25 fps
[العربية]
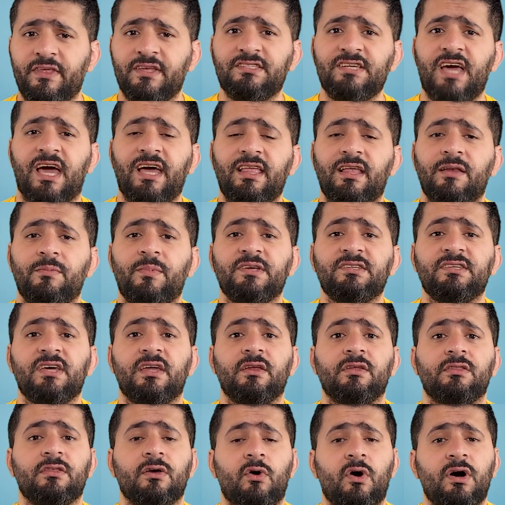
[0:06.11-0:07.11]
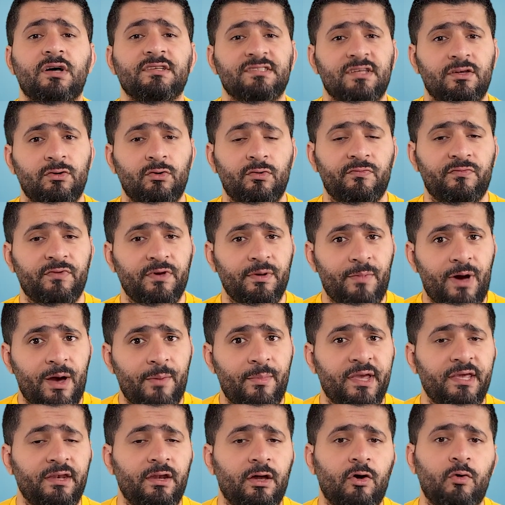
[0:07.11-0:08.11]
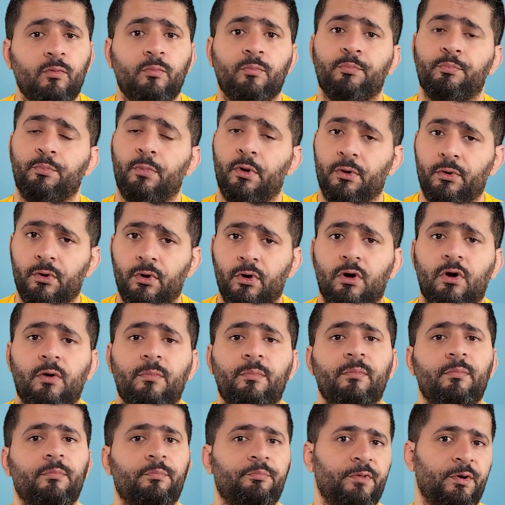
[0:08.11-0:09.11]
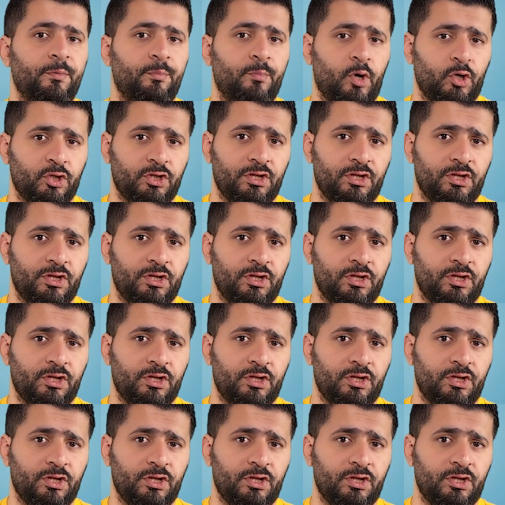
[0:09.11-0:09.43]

جعل البشر يتواصلون فيما بينهم بالرغم من بعد